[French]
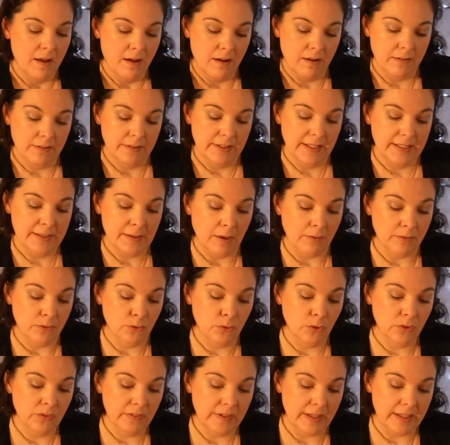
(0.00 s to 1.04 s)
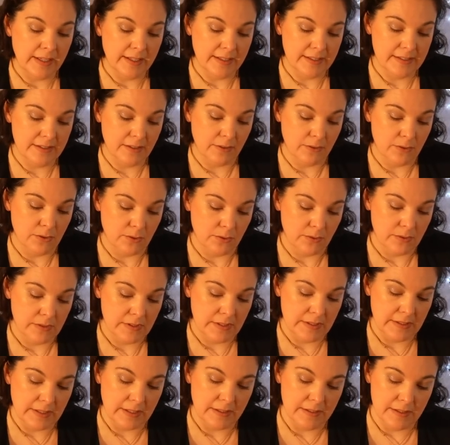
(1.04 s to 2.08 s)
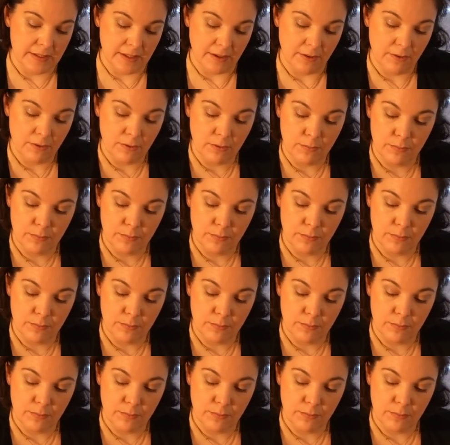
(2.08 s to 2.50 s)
en, en totale extension, c'est-à-dire